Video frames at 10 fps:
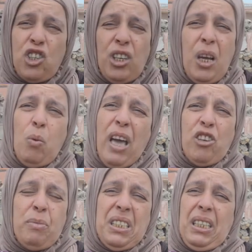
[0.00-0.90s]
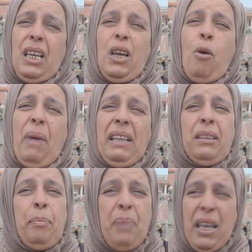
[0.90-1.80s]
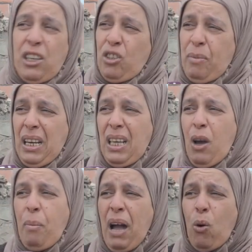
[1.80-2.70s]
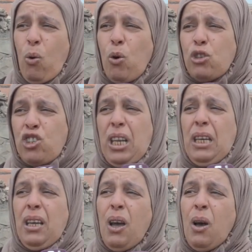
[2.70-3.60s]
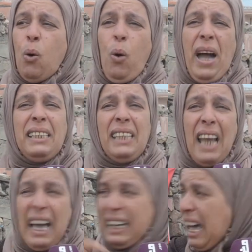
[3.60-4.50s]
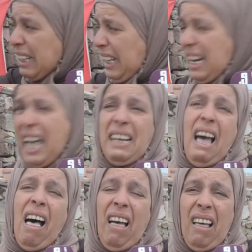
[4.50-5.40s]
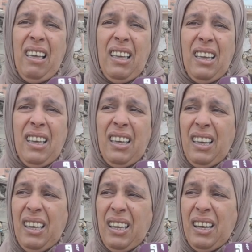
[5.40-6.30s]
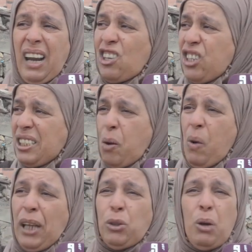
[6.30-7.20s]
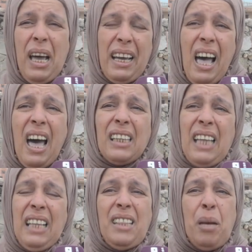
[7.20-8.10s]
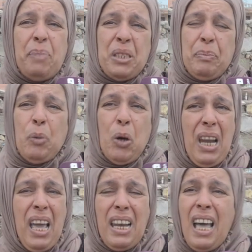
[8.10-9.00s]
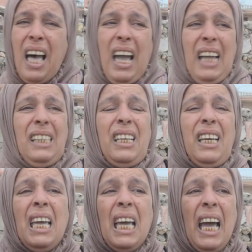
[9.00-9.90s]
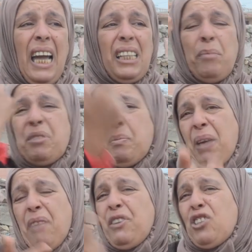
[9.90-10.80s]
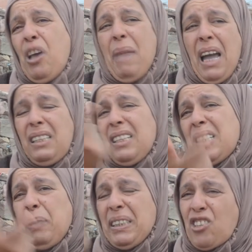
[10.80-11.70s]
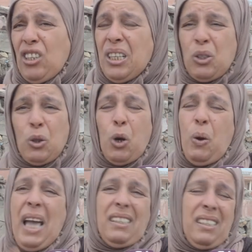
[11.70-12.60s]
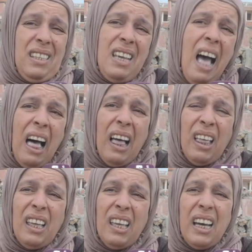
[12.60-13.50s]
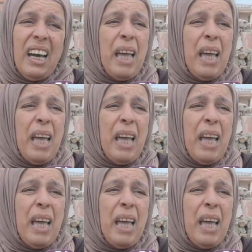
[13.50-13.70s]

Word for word: ولا هجمت عليا ومع الدبان هجم عليا ومع كل شيء وعندي لاكارت على هنا راجلي سوا عنده لاكارت عندنا الباسبور على هنا عندي عندي متبعه في الجماعه ديال 17 على السكر والحساسيه راه